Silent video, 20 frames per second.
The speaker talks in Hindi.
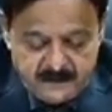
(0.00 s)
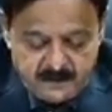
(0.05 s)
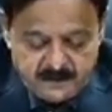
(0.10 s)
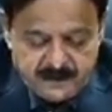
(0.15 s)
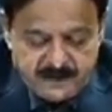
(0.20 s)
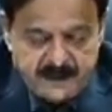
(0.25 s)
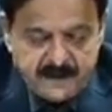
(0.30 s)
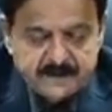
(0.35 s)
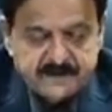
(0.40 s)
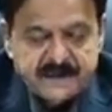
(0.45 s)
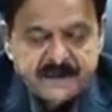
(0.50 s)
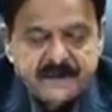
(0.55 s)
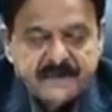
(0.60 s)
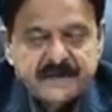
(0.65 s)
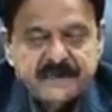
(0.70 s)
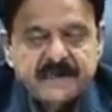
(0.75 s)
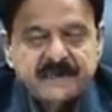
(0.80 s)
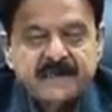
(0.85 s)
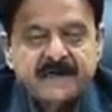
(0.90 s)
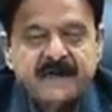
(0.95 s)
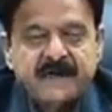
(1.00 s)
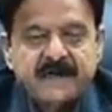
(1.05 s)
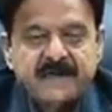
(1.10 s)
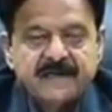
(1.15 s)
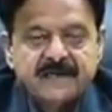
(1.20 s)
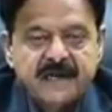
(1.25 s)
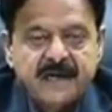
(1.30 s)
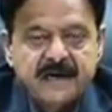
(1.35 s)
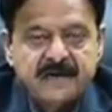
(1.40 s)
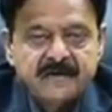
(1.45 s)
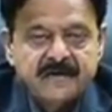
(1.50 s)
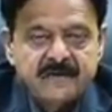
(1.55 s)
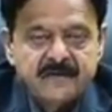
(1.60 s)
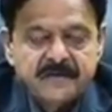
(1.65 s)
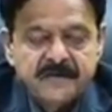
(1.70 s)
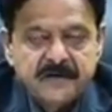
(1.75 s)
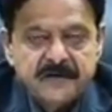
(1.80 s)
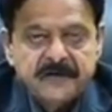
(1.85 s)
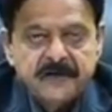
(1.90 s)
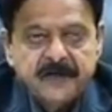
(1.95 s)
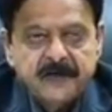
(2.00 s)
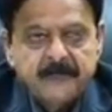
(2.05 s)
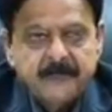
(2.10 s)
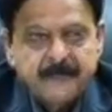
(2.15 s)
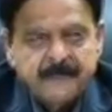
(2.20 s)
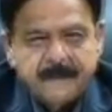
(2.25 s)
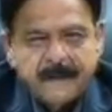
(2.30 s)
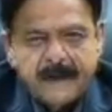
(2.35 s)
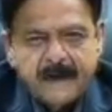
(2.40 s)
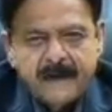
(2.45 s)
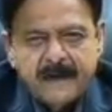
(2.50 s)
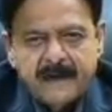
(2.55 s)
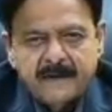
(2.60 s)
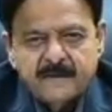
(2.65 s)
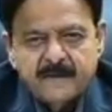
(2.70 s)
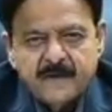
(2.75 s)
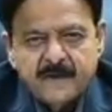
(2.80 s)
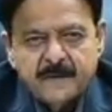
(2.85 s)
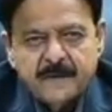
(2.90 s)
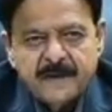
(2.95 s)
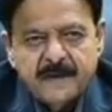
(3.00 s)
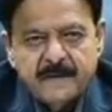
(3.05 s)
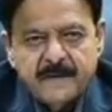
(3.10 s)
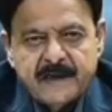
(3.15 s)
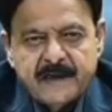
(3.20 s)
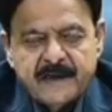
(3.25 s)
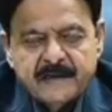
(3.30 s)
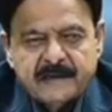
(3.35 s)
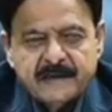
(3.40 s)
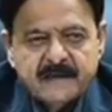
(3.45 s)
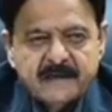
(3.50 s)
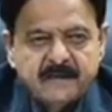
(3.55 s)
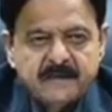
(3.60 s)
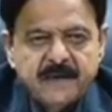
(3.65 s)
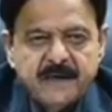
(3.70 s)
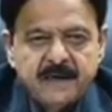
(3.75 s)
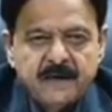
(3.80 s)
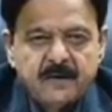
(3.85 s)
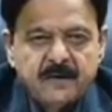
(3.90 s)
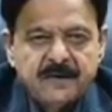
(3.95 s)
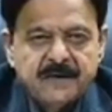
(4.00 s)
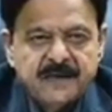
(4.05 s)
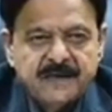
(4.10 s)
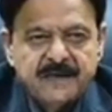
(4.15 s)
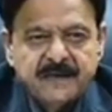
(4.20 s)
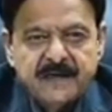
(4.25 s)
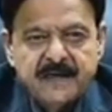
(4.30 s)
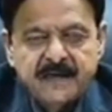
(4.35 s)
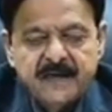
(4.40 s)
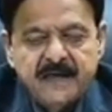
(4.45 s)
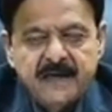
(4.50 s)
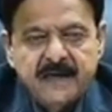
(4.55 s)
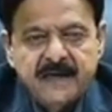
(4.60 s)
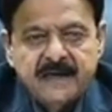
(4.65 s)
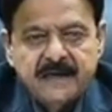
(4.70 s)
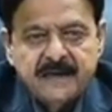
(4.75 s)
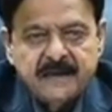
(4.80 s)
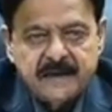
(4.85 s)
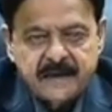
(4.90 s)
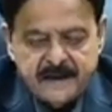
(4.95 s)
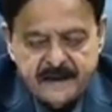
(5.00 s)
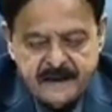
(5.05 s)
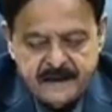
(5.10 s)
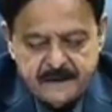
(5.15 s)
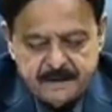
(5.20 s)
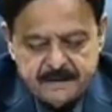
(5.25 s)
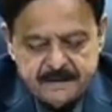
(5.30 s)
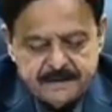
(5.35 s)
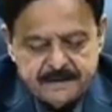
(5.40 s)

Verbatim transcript: जो मैं आपसे डिस्कस करना चाह रहा था वो ये थी कि पहले आमतौर पे हमारे सिंध में ये होता था कि